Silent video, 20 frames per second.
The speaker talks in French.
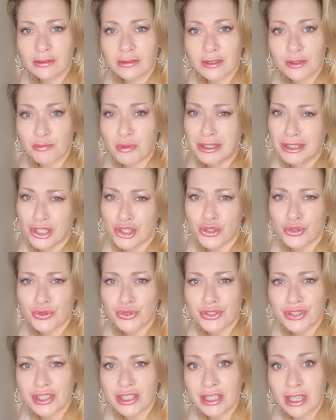C'est pas très
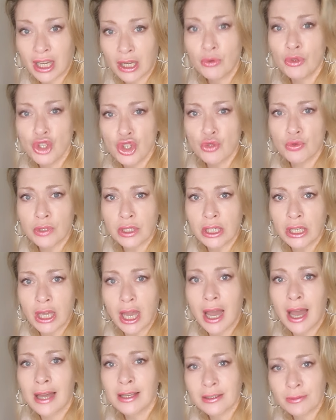gentil. Ah oui, je suis
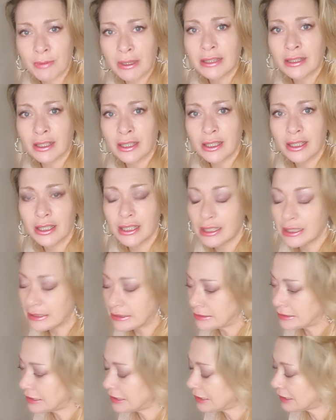un ce matin.
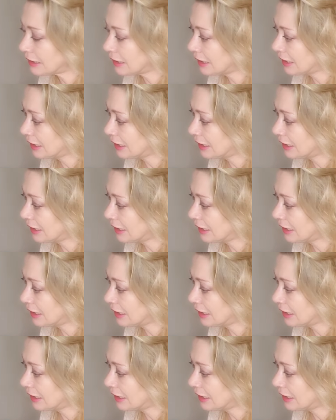Oui.